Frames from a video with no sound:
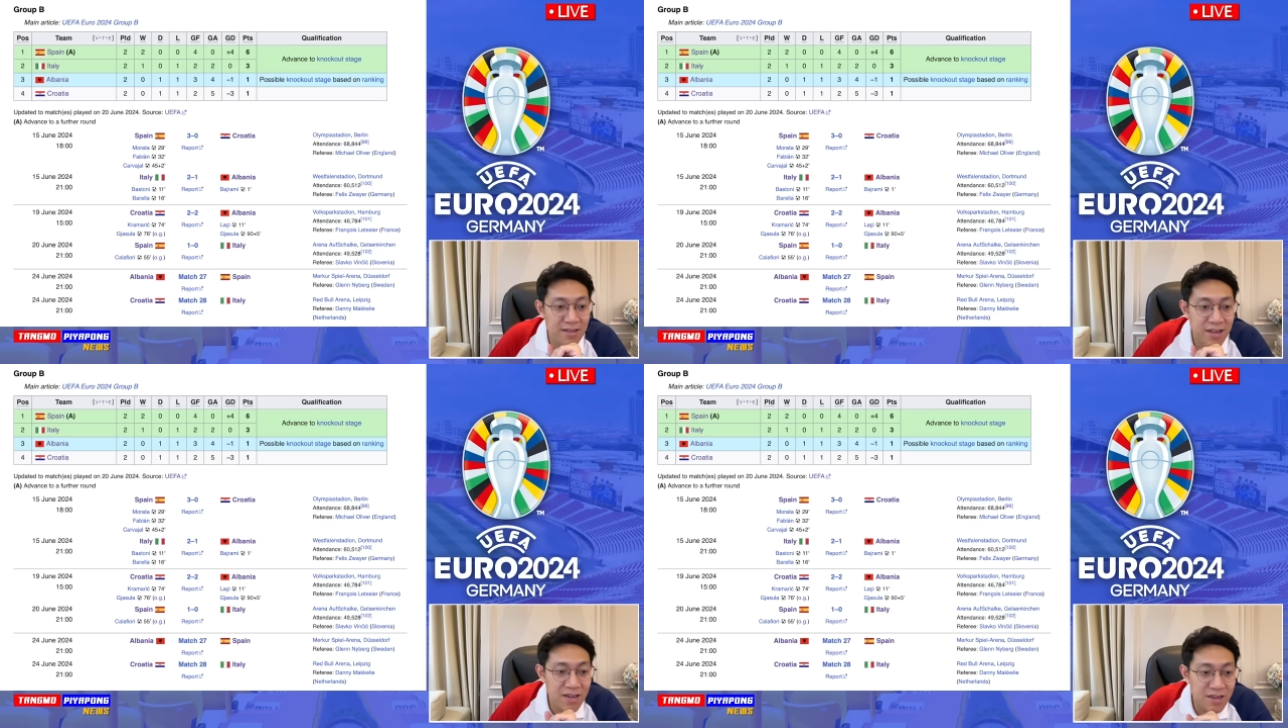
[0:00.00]

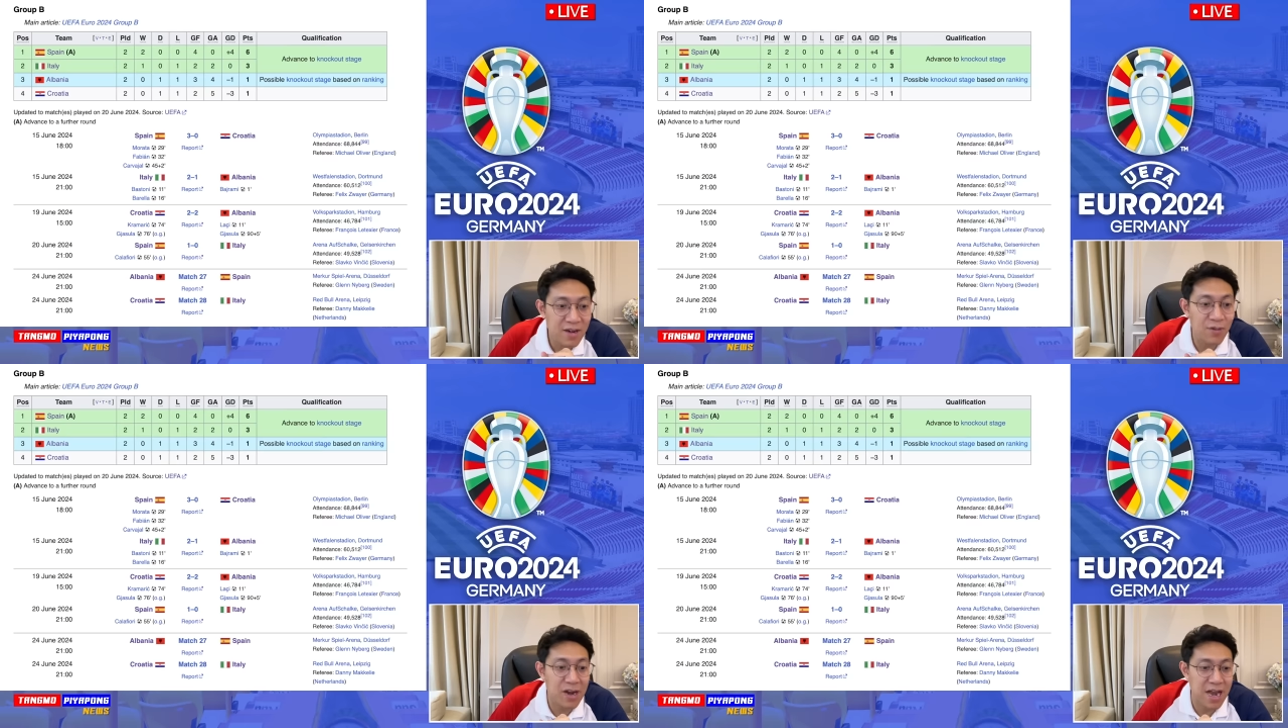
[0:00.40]
เช่น
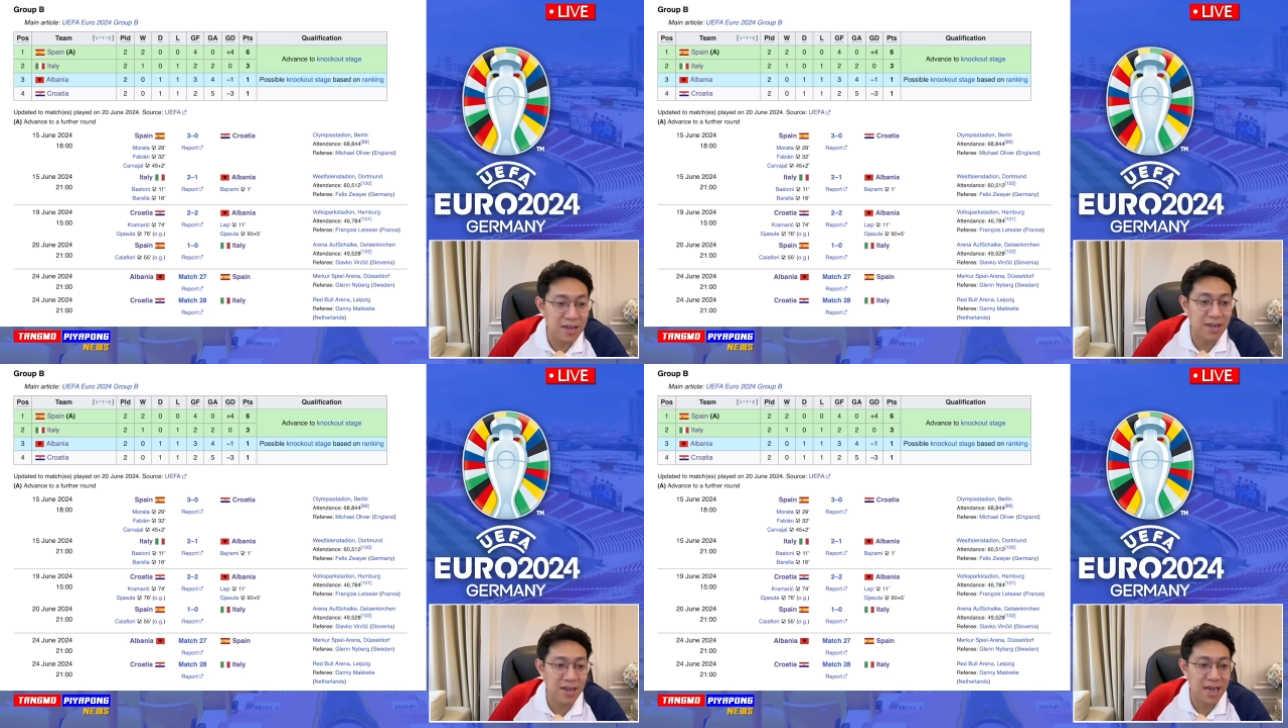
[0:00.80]
เดียวกัน
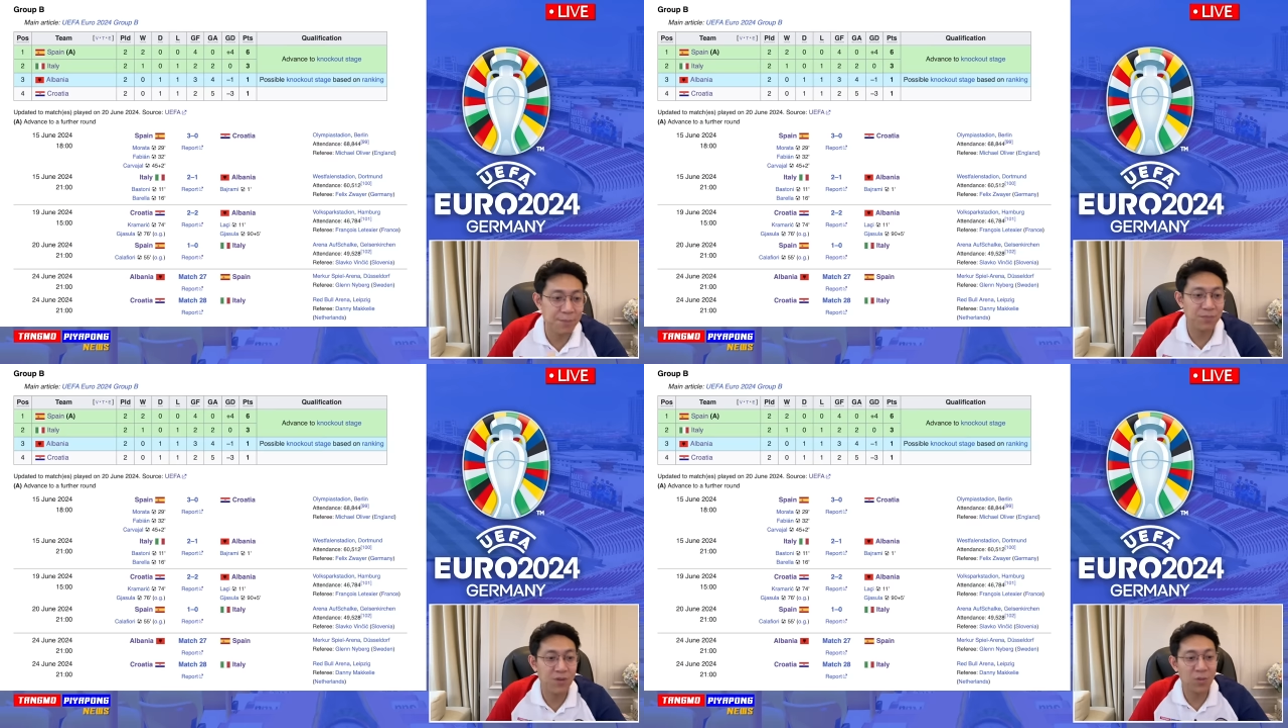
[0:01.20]
นะครับ
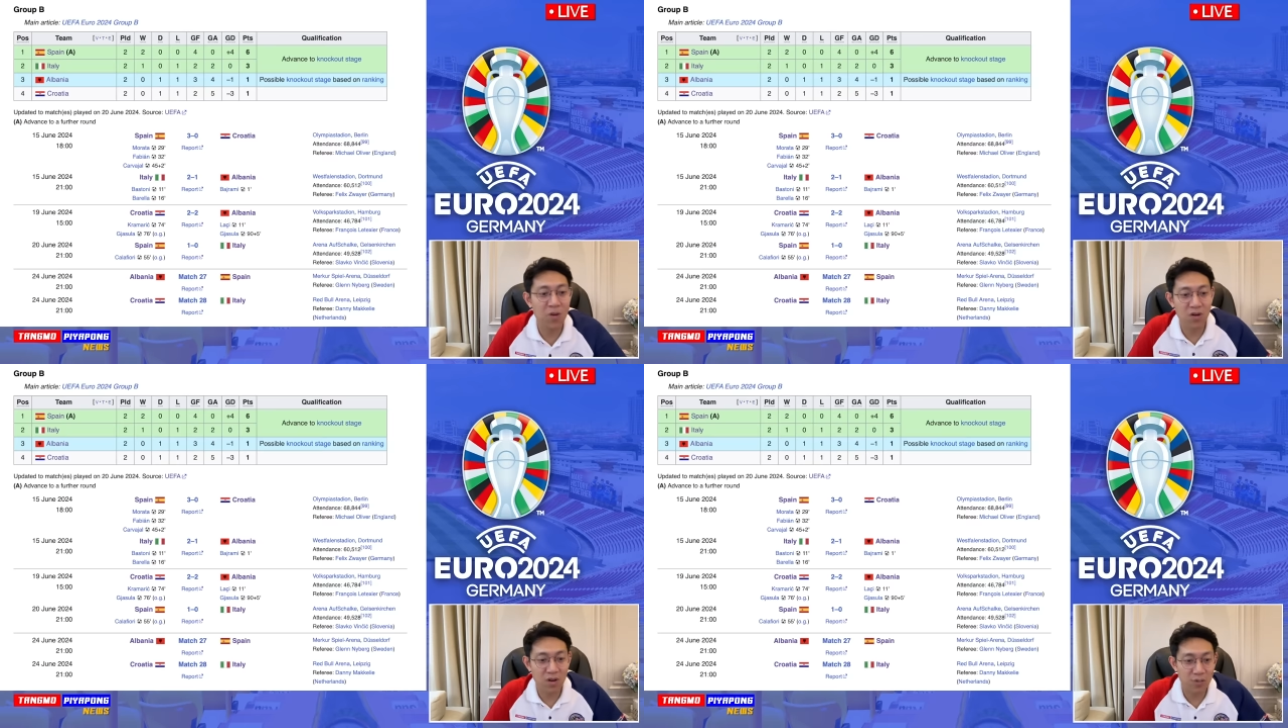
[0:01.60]
ต้องบ
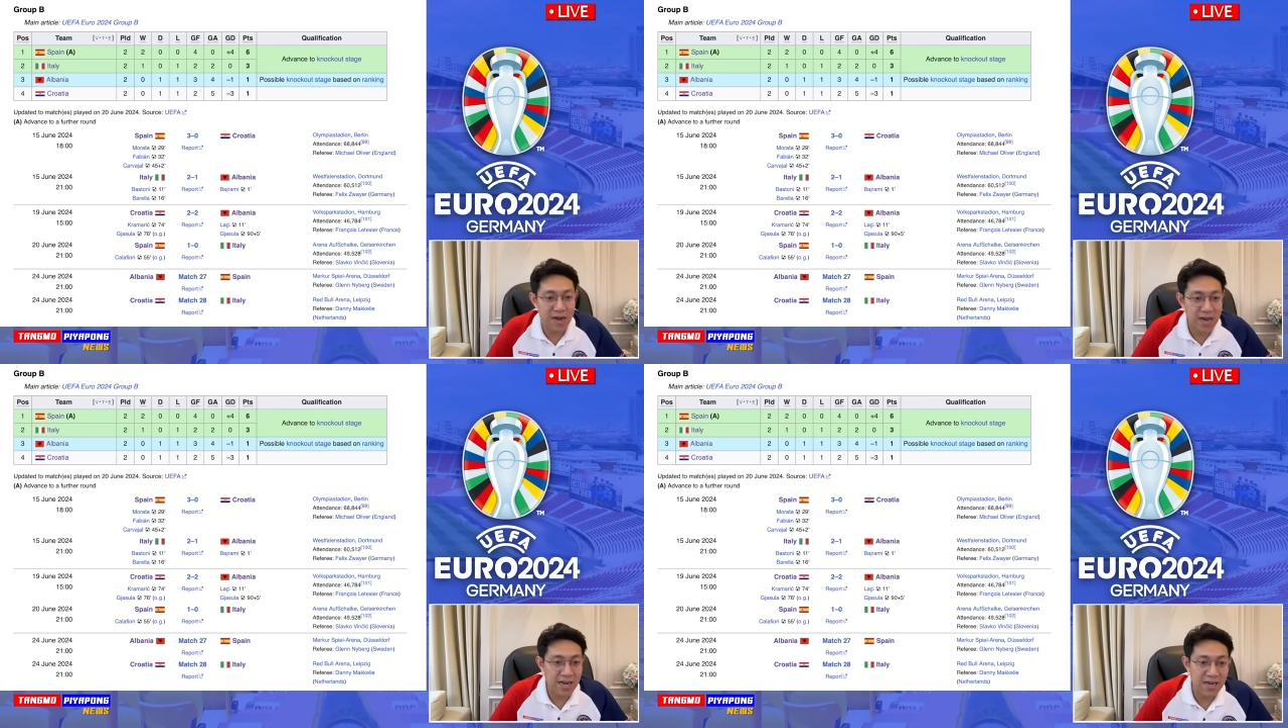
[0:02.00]
อกเลย
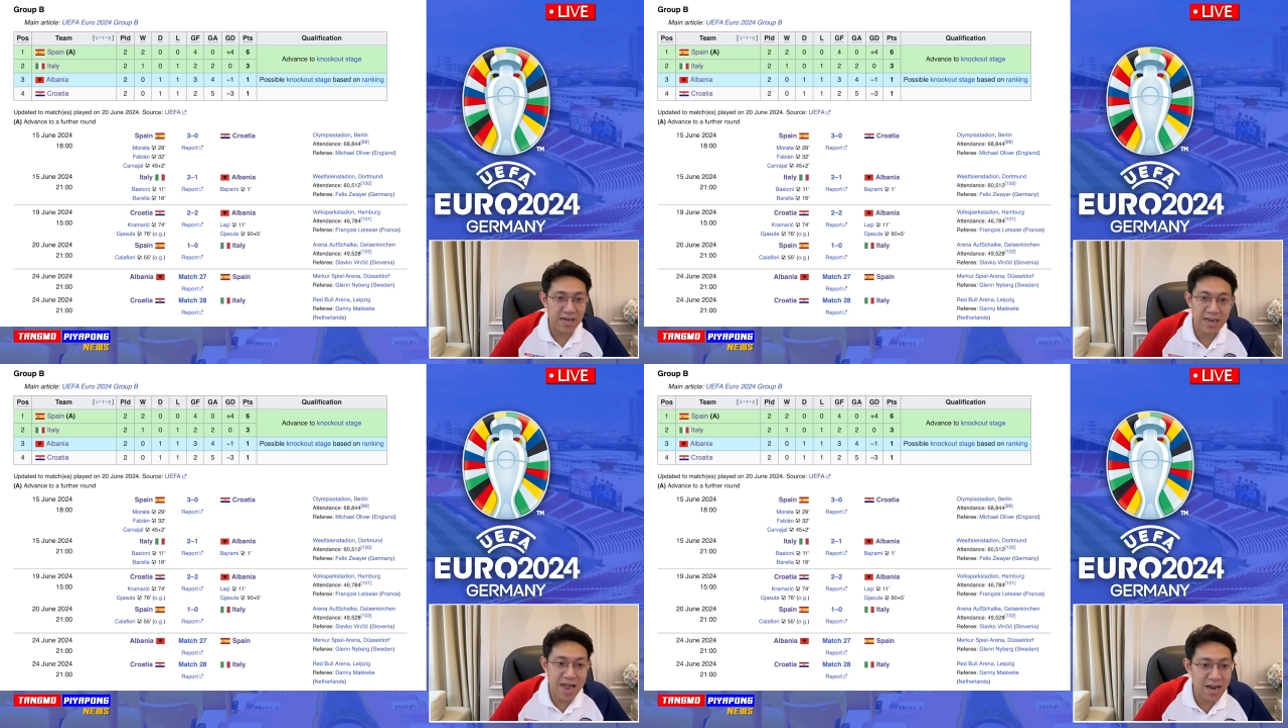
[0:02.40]
ว่า
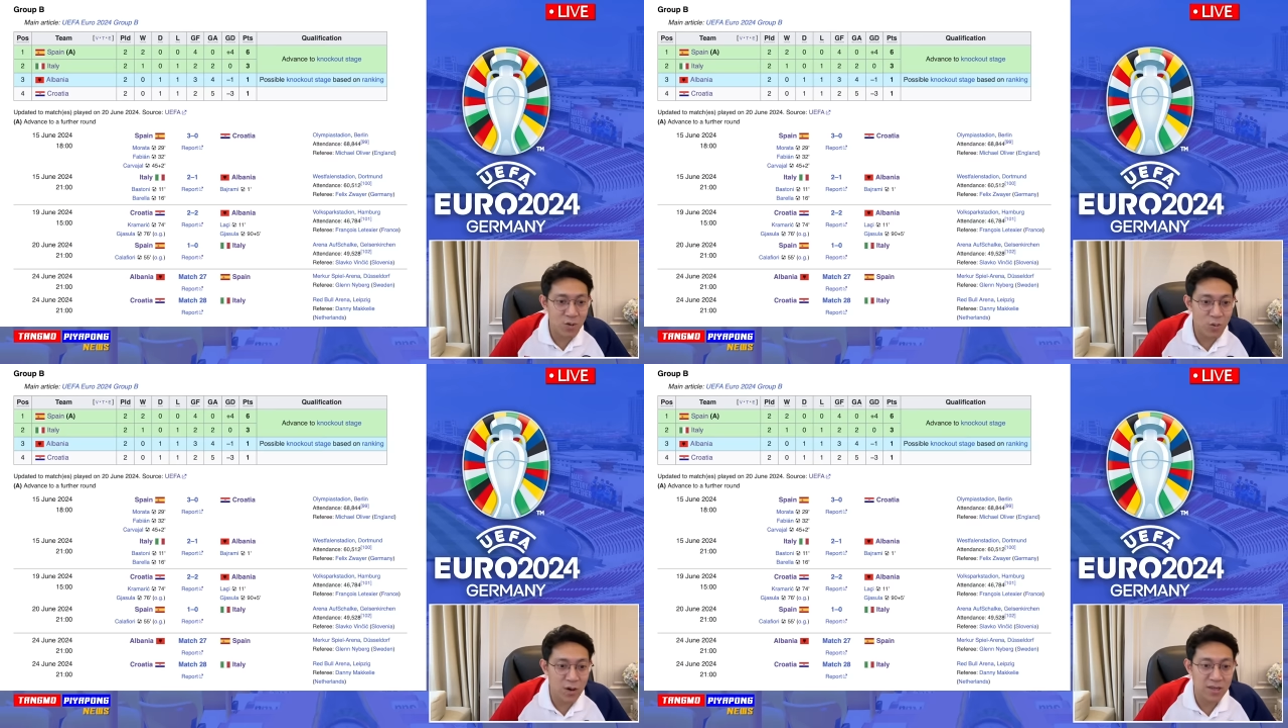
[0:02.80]
น่า
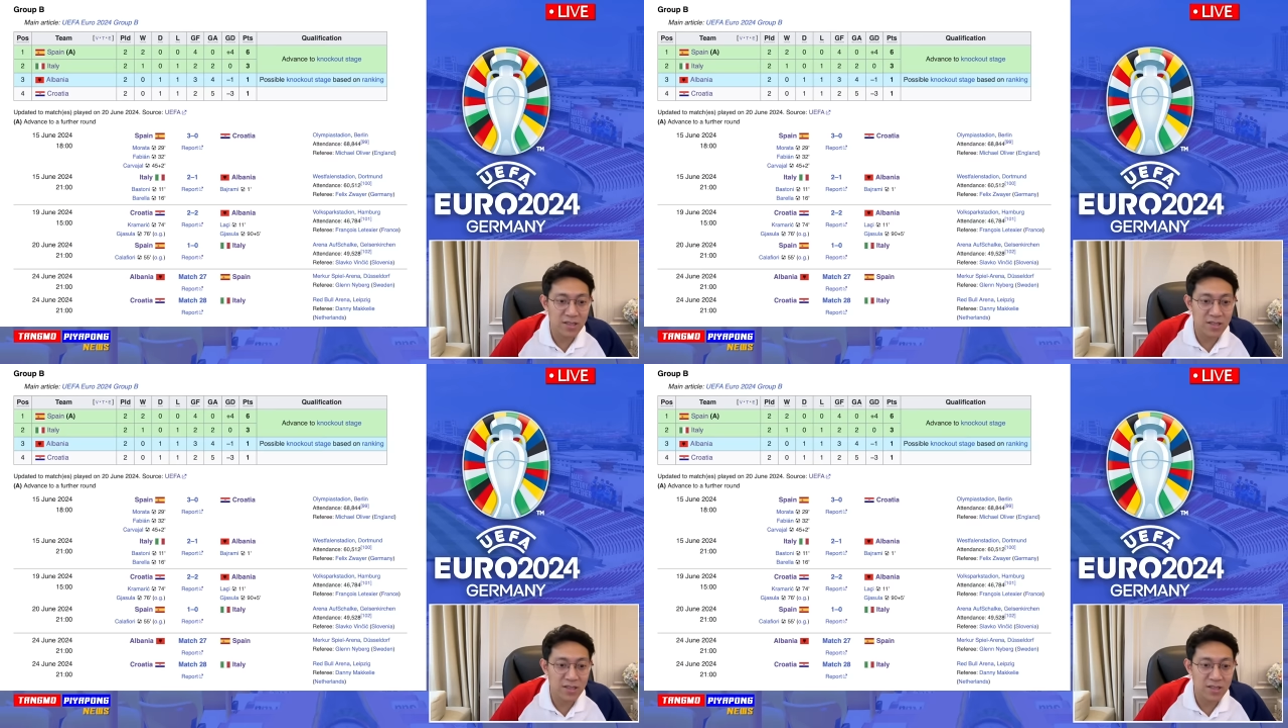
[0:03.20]
กลัว